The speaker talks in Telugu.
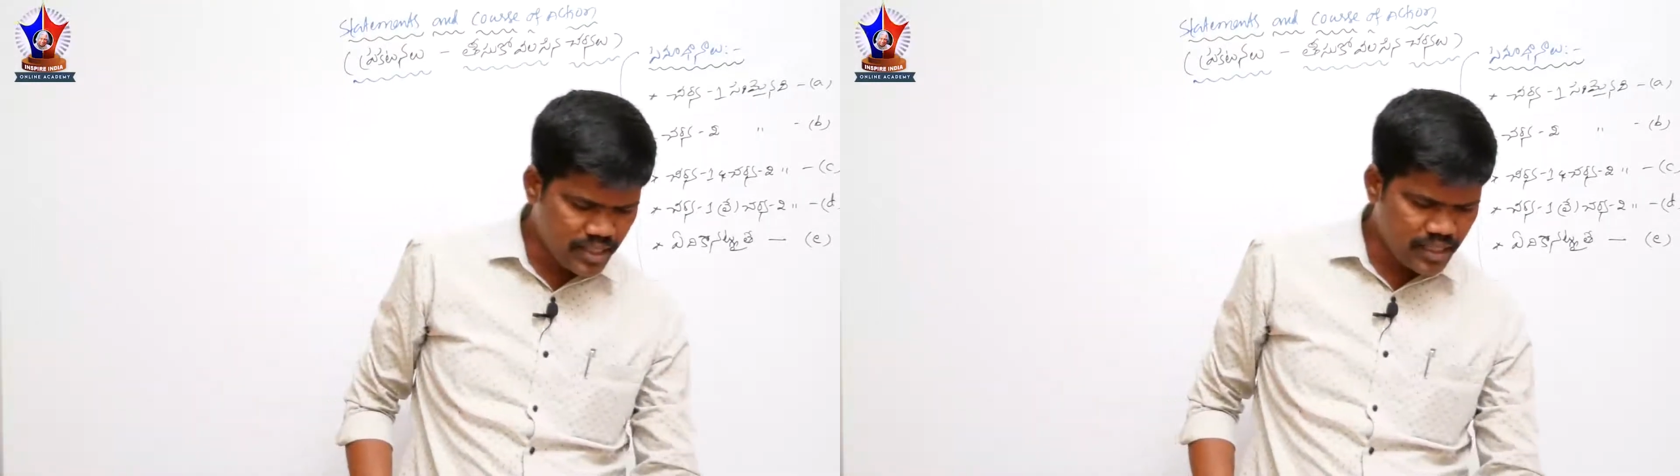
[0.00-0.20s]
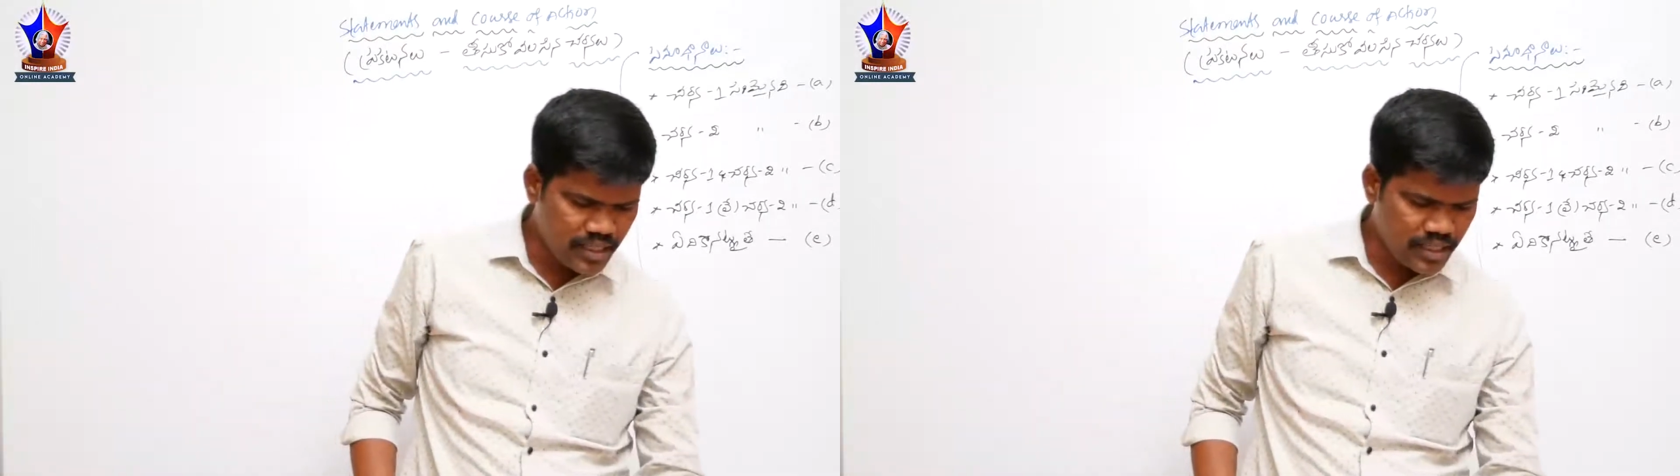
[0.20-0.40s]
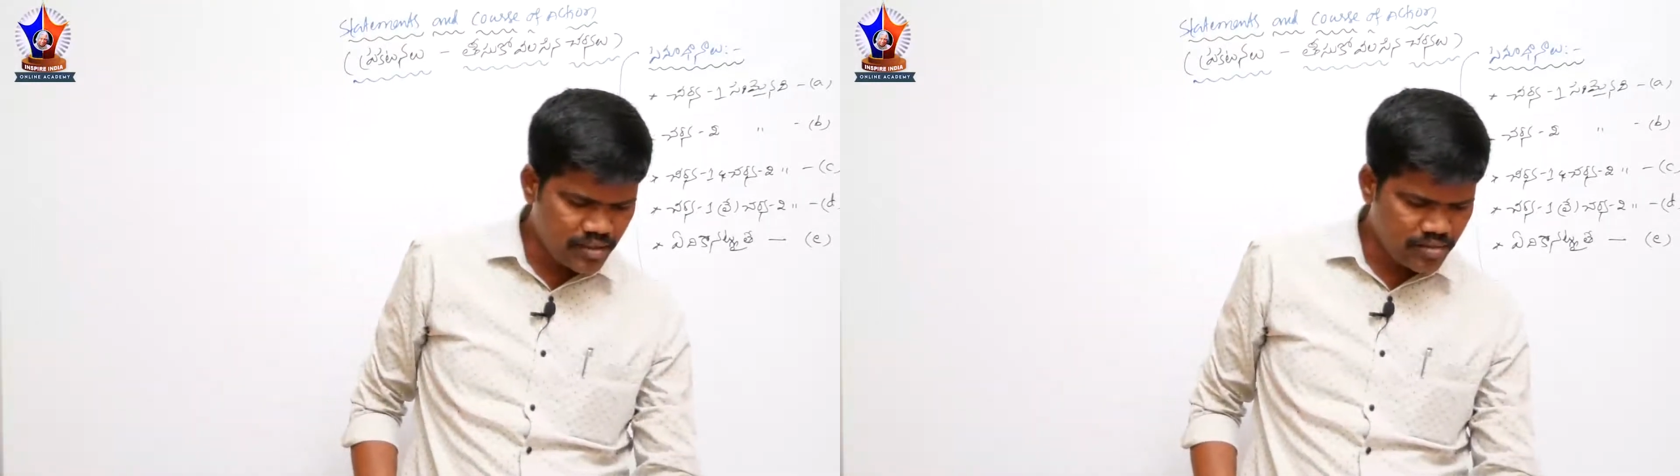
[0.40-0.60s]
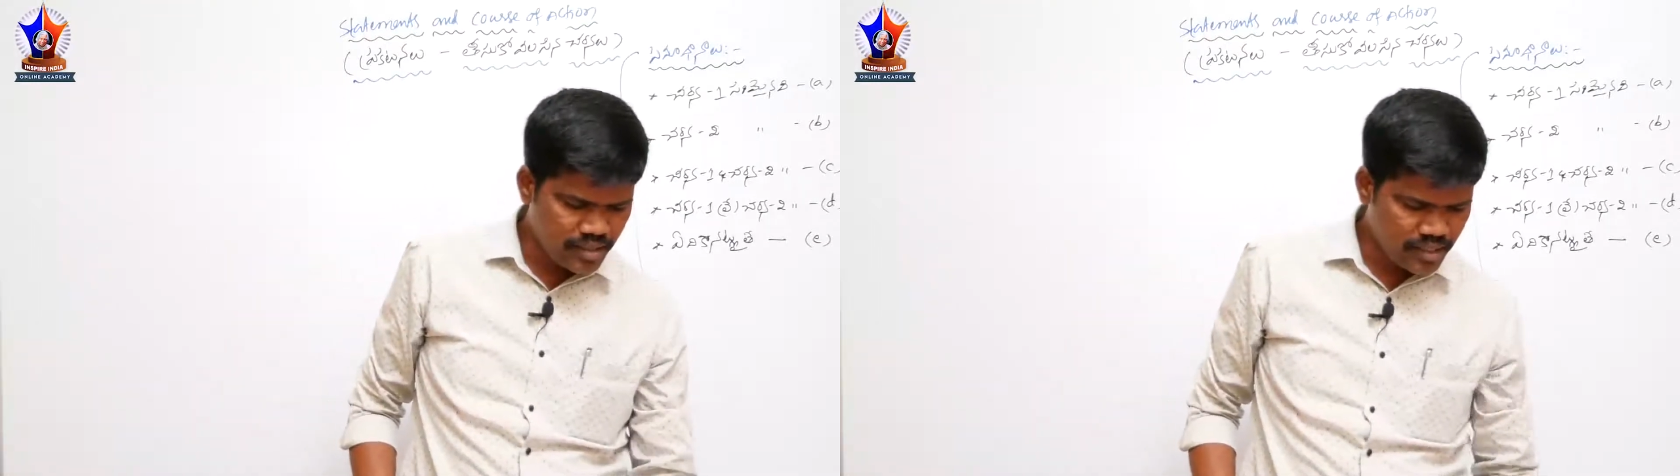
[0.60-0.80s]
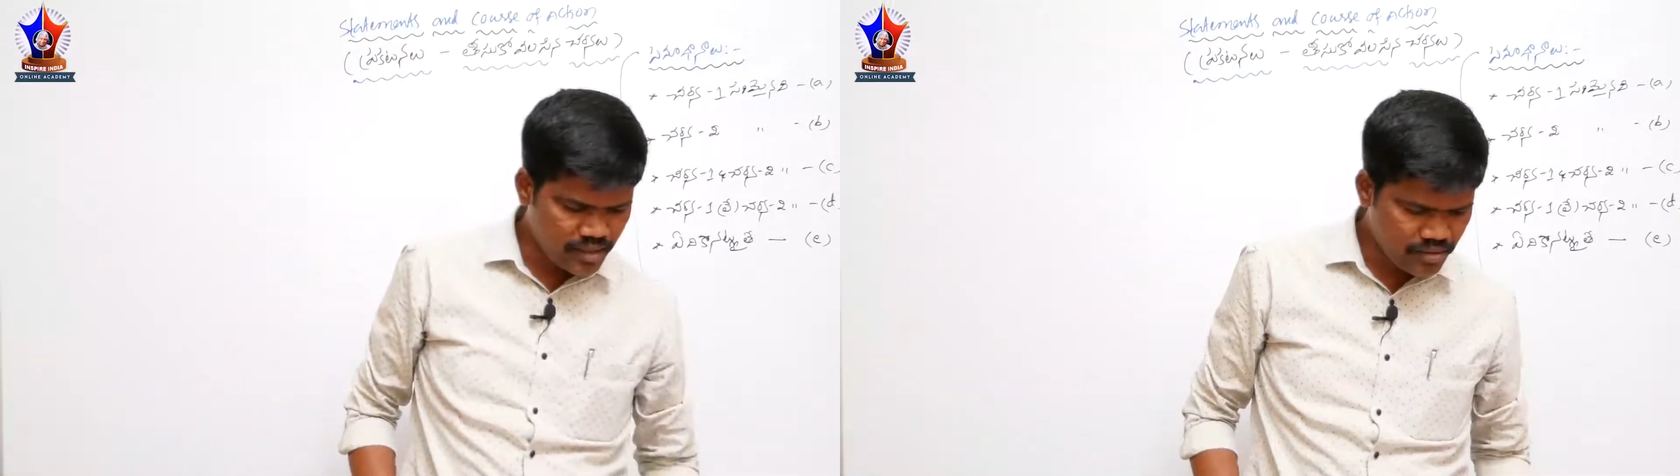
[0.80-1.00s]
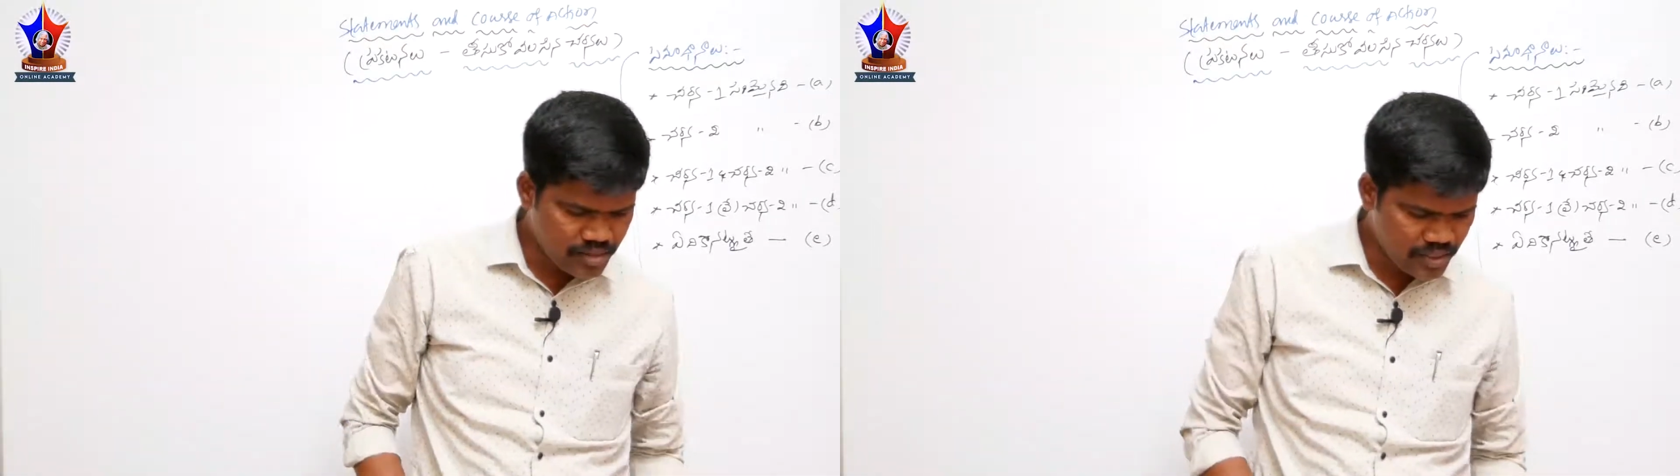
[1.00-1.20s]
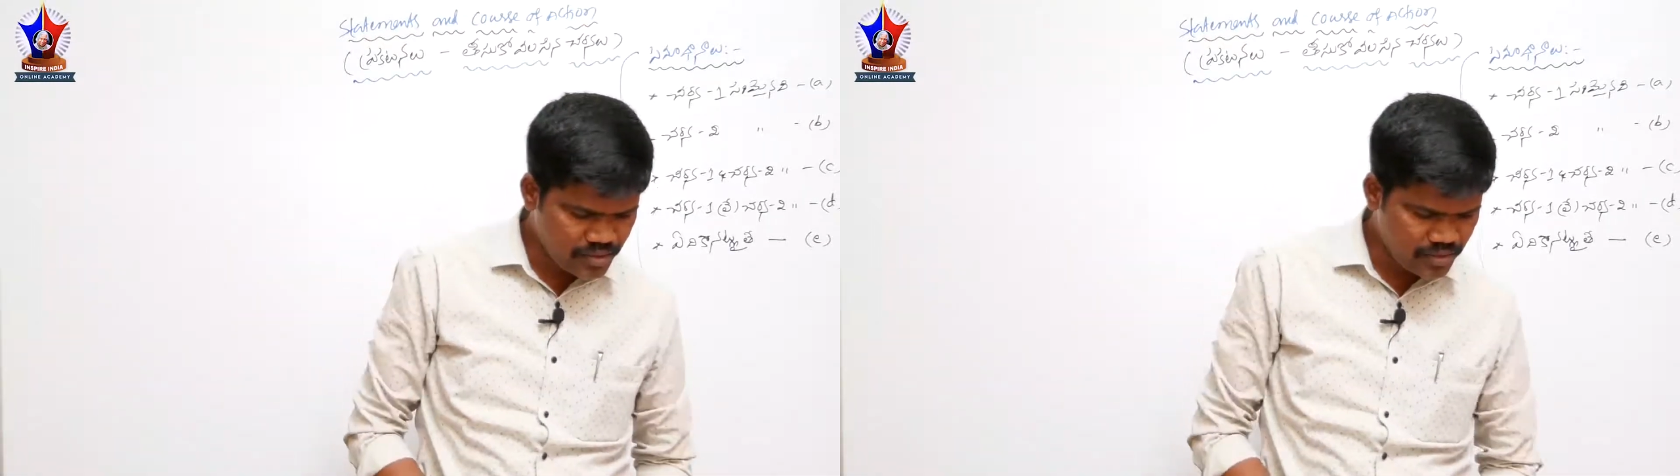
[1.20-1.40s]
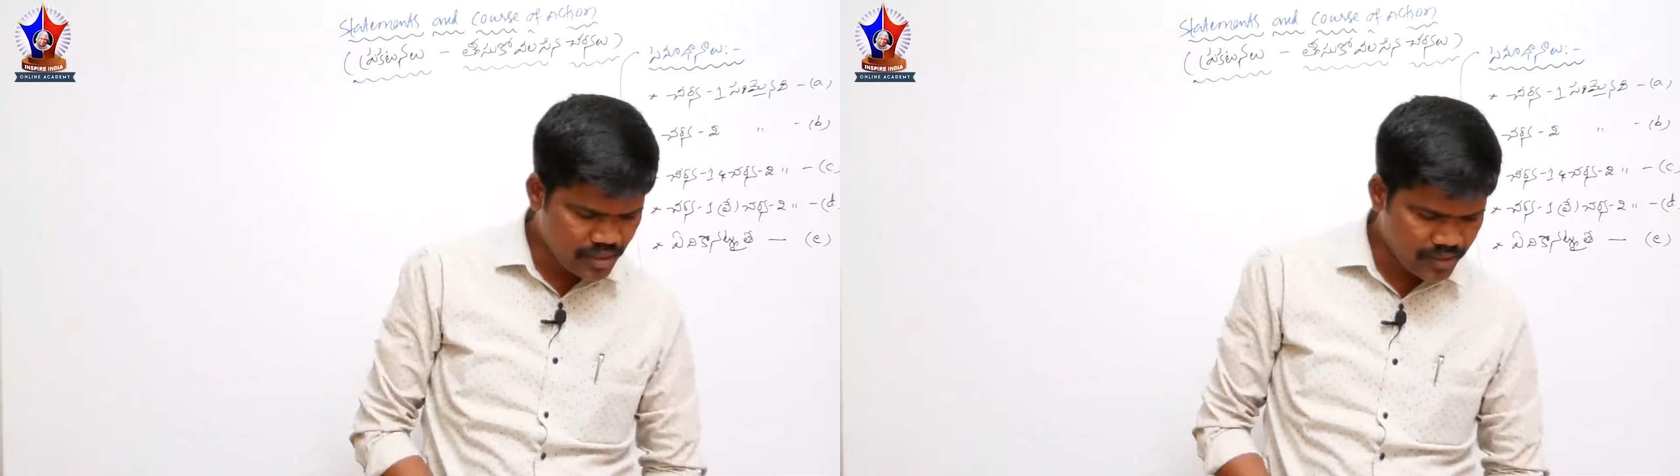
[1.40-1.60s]
చర్యలు ఎలా ఉంటుంది అనేది ఒకసారి
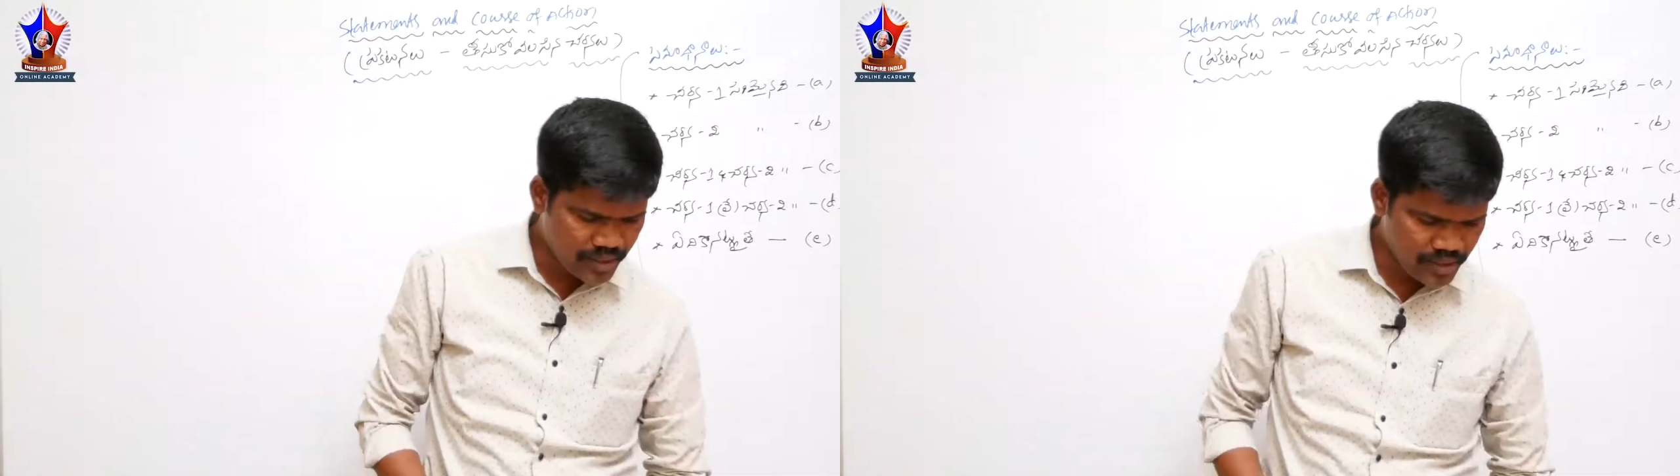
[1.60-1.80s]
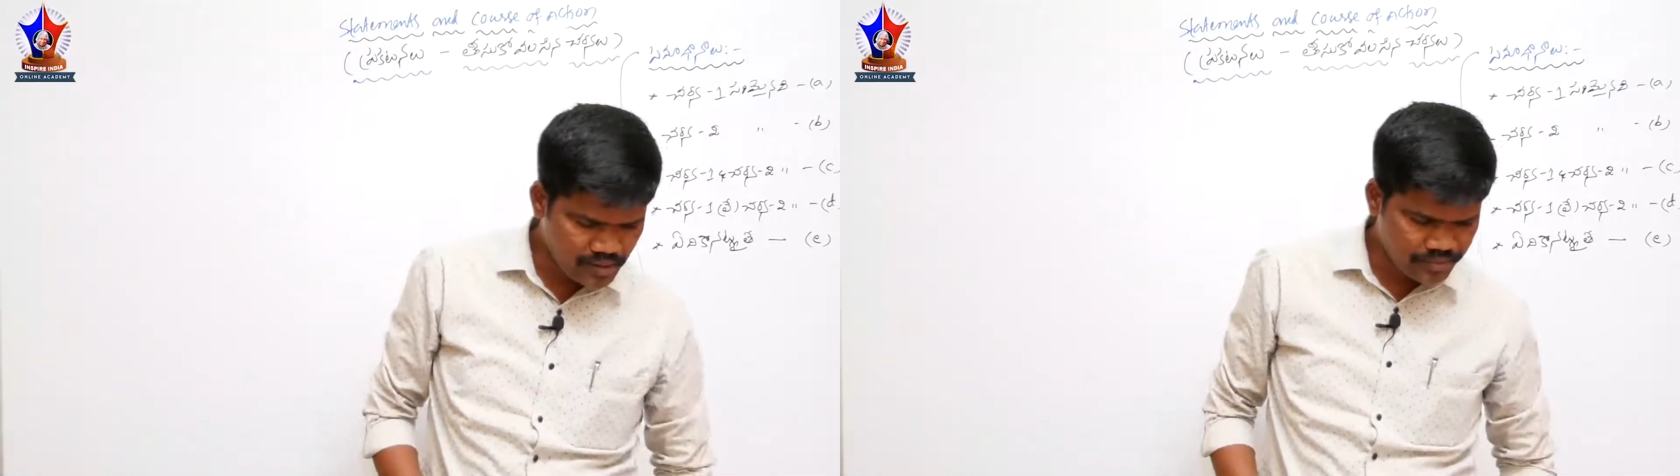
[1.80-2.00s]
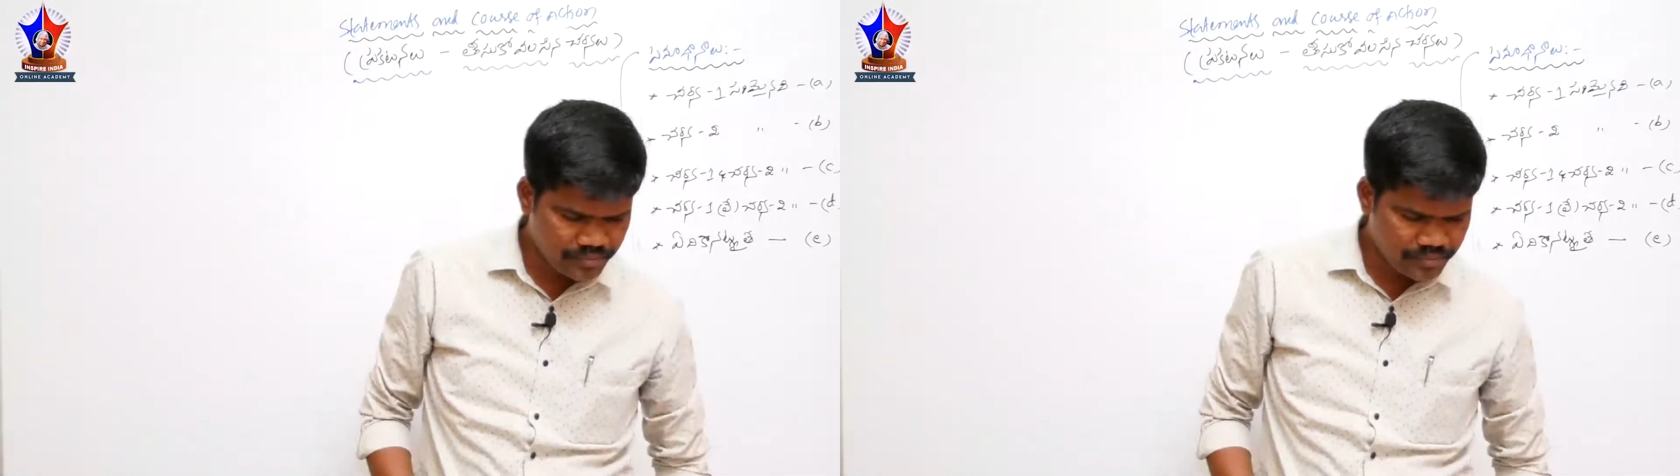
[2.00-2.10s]
చూద్దాం ఇక్కడ